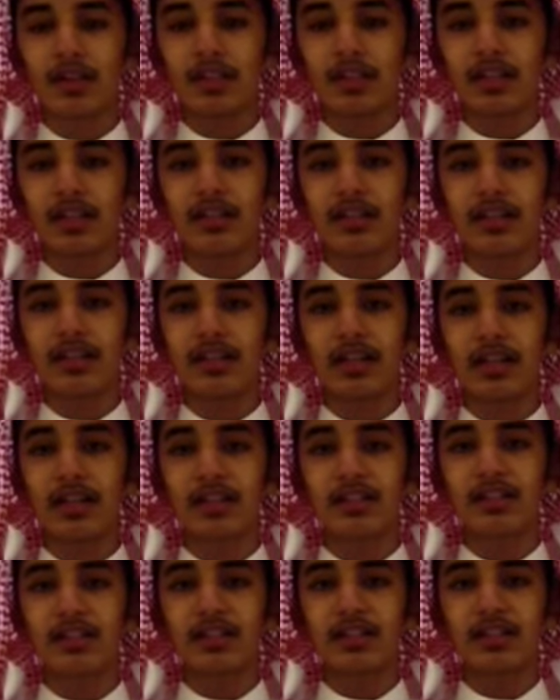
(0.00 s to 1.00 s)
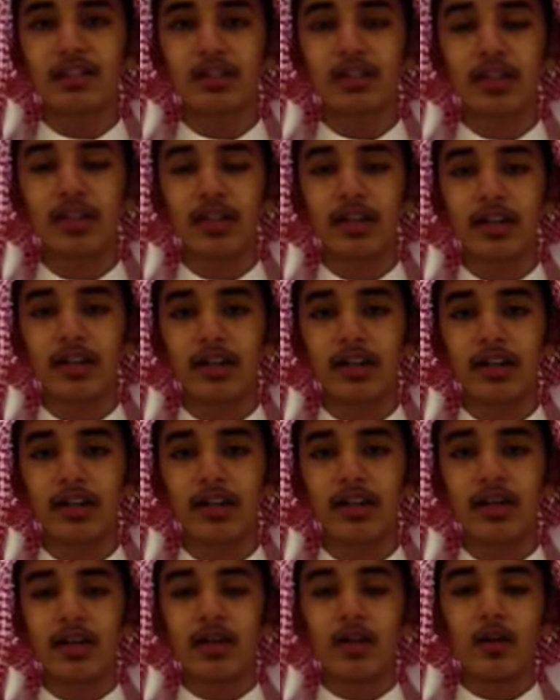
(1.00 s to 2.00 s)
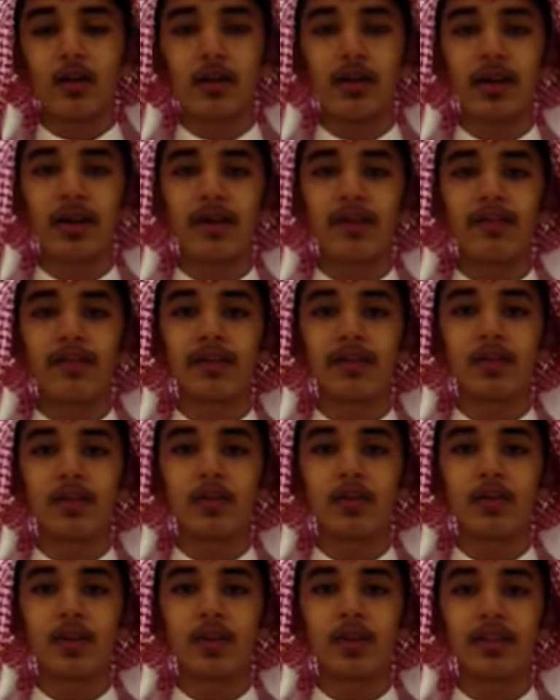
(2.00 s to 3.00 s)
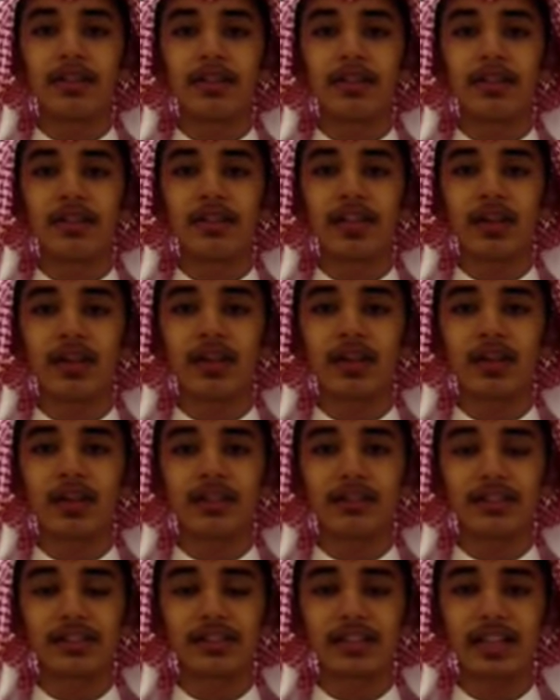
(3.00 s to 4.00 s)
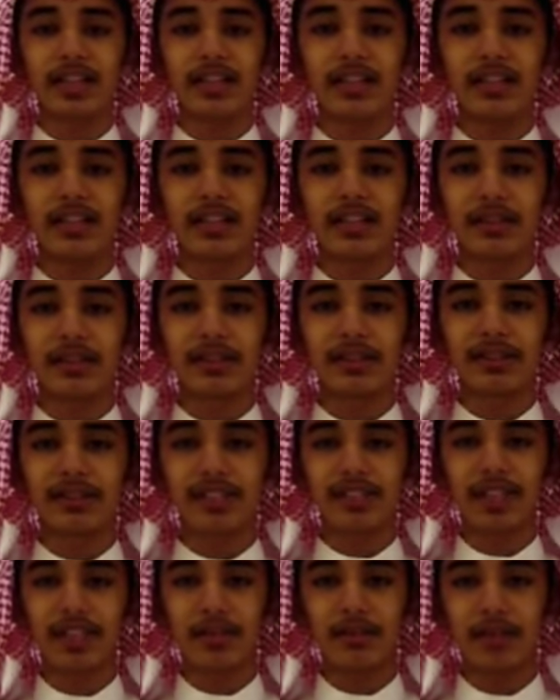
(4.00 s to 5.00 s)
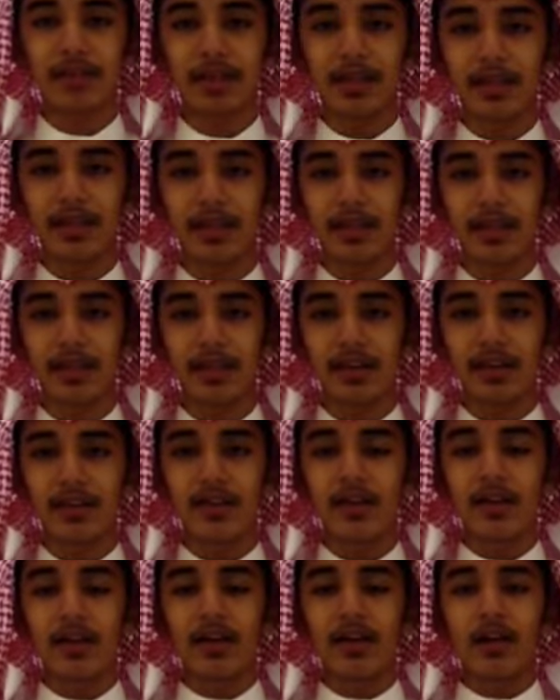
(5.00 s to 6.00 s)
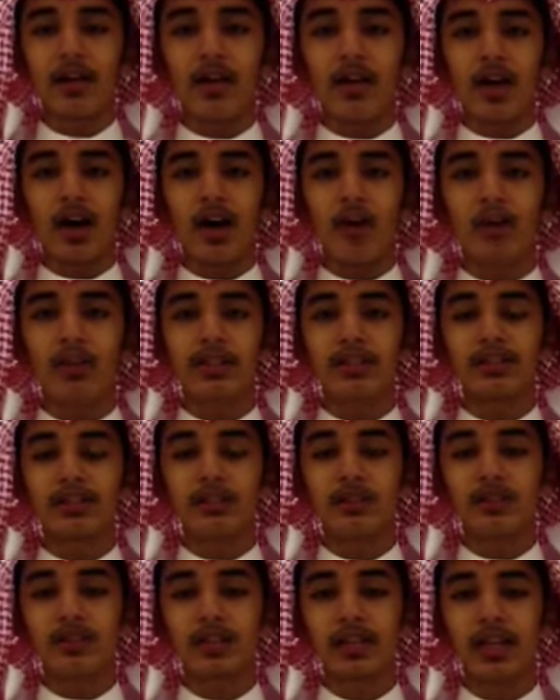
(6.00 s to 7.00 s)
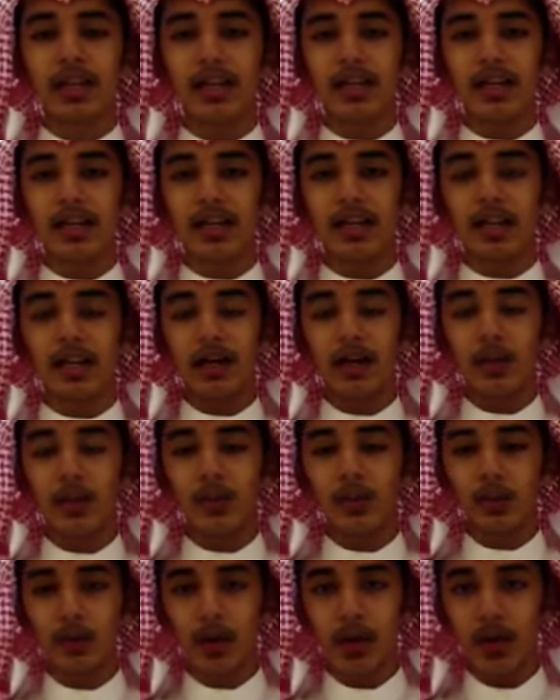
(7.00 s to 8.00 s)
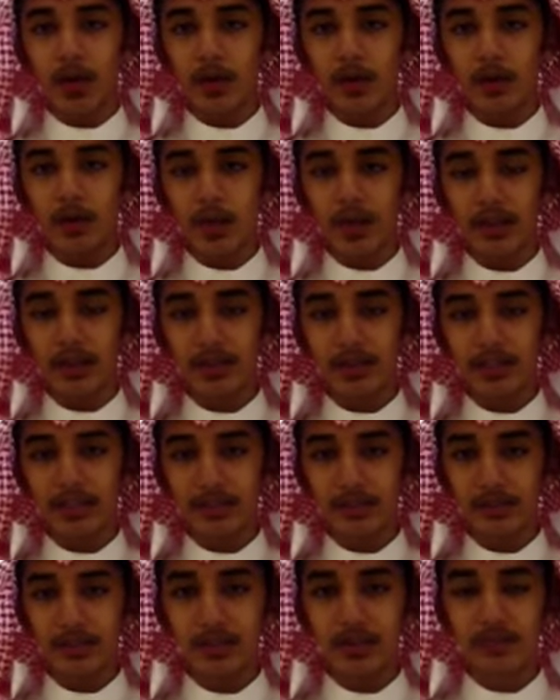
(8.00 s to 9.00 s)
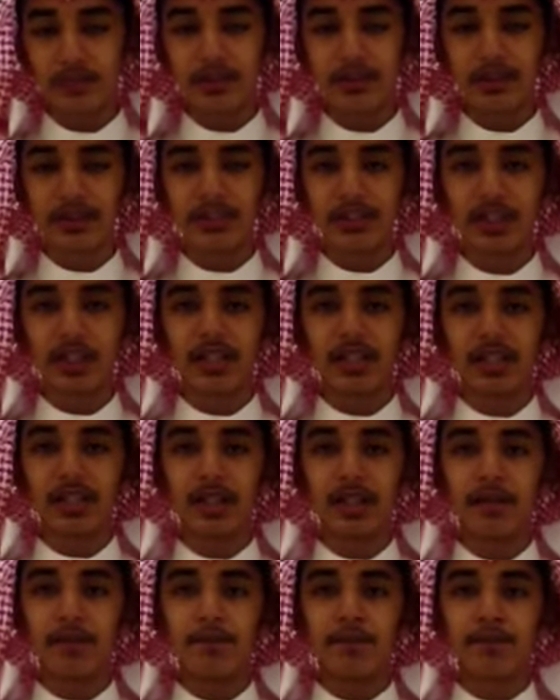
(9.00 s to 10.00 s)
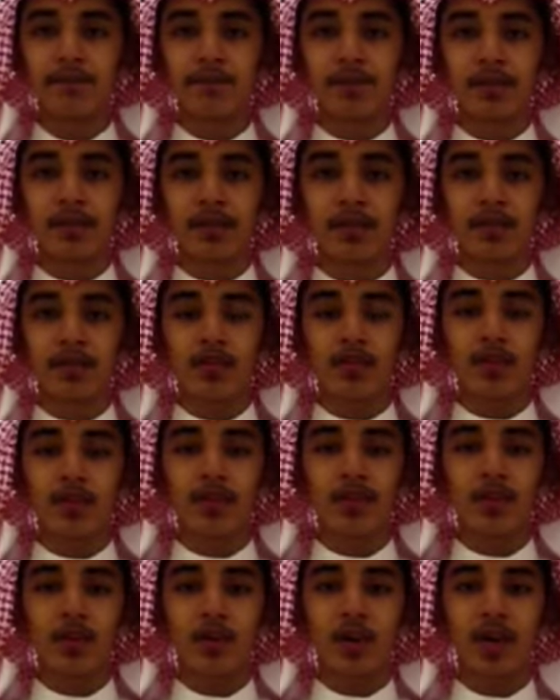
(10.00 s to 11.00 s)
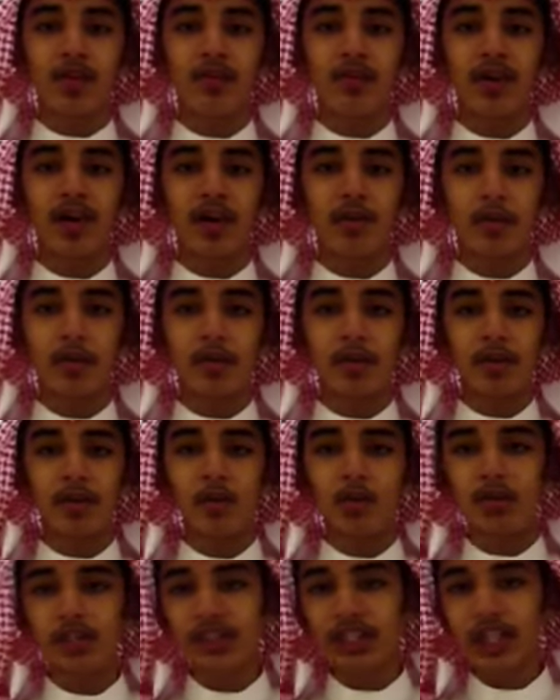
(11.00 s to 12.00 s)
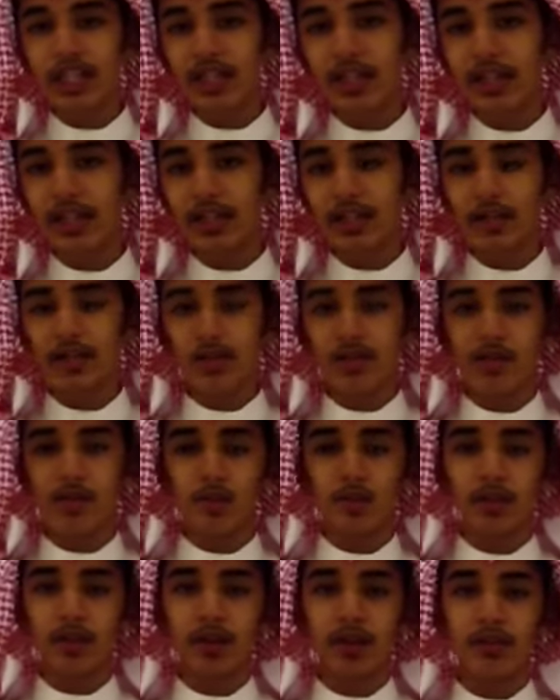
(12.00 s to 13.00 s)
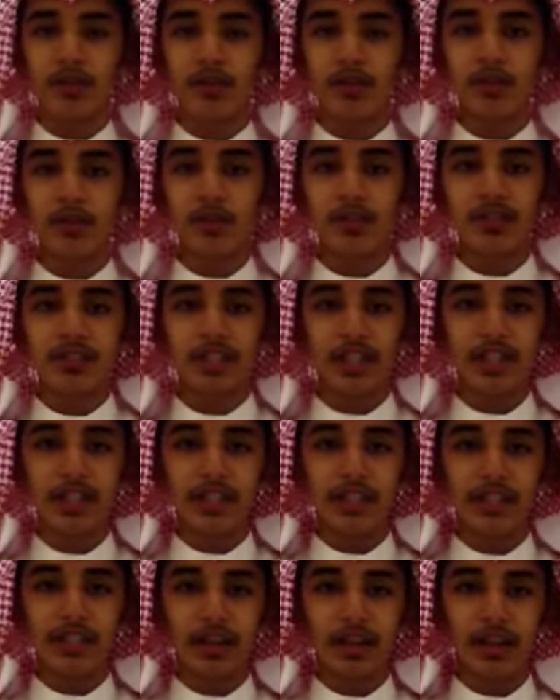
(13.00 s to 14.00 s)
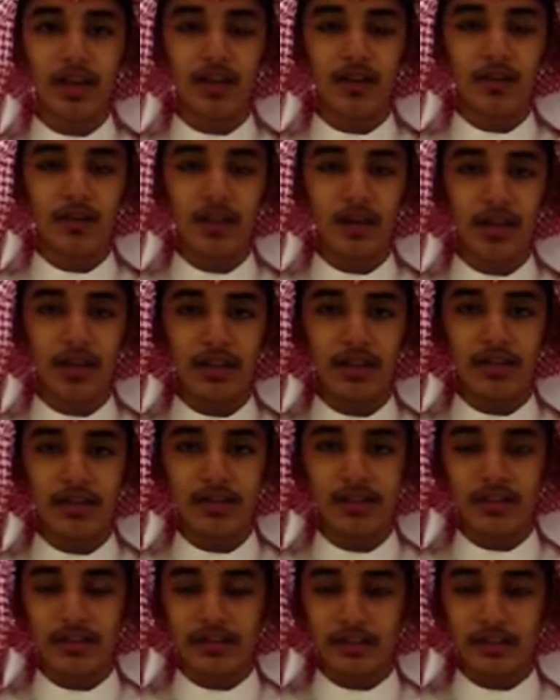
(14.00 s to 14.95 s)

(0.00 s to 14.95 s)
التي كانت تحصل لنا وهذه الأمور التي نحن لا نستطيع أن نتمسك بها أو نسكت أو نحاول أن نصمد باتجاهها صرنا ضعفاء أمام كل شيء صرنا في كل شيء نخاف أن